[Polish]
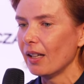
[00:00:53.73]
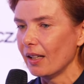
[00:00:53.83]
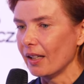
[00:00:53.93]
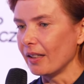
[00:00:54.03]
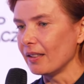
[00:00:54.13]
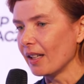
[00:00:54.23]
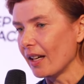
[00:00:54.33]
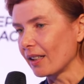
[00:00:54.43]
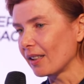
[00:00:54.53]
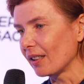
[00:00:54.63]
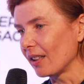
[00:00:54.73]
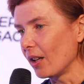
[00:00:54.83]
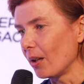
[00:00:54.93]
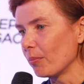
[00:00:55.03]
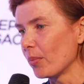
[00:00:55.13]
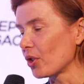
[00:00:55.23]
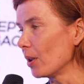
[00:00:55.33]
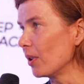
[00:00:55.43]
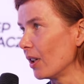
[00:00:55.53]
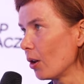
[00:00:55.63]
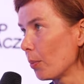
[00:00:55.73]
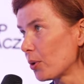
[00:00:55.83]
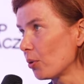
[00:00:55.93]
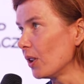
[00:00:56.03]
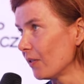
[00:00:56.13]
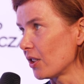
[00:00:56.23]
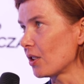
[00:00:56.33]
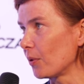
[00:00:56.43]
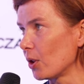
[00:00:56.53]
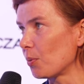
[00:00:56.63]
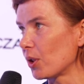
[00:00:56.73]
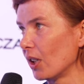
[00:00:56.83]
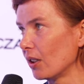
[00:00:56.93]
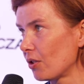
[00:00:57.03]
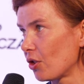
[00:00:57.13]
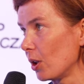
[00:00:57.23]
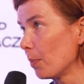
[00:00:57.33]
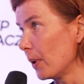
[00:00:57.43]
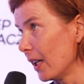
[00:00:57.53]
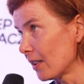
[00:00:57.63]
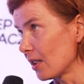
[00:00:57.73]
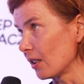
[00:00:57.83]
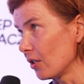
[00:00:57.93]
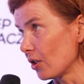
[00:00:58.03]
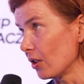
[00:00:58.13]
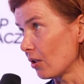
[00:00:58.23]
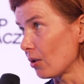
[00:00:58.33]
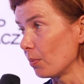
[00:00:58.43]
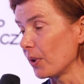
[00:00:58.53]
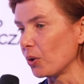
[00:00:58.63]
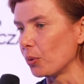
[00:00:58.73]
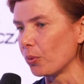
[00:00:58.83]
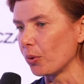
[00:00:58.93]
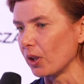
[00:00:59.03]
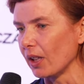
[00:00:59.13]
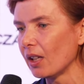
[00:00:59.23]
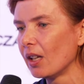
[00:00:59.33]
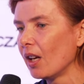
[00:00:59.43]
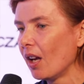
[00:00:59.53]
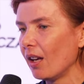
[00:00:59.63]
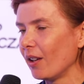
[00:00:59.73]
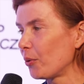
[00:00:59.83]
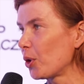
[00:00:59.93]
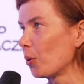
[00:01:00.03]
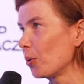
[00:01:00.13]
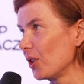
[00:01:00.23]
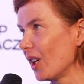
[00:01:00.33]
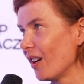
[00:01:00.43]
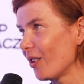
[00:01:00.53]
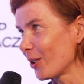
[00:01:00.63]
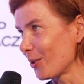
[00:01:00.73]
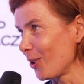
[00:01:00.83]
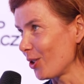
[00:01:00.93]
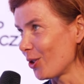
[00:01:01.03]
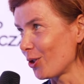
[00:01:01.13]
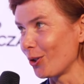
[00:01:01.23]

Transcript: E, jak e, możemy obsługiwać swój sprzęt, czyli plecak, jeżeli to są biegi długie, e, w ciągu dnia okazuje się,